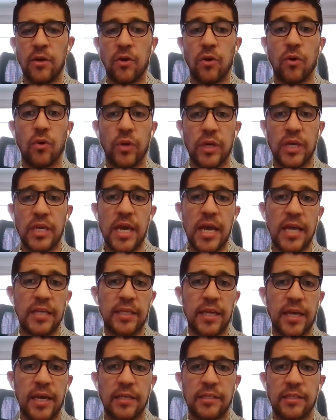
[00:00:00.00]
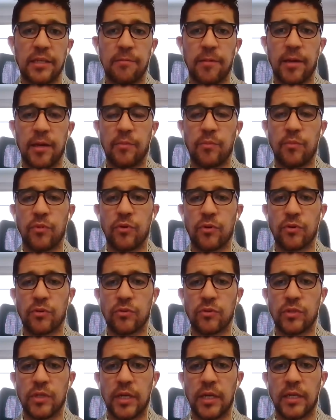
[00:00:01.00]
o ISSB por
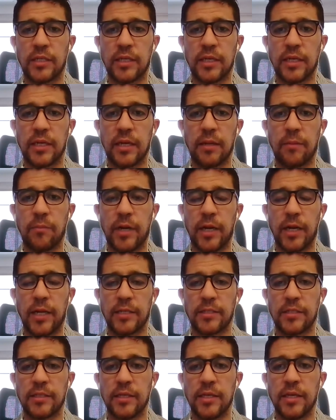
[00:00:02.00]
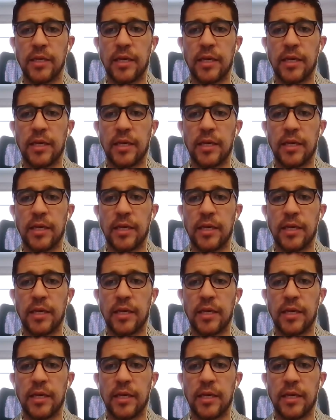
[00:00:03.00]
sus siglas en inglés.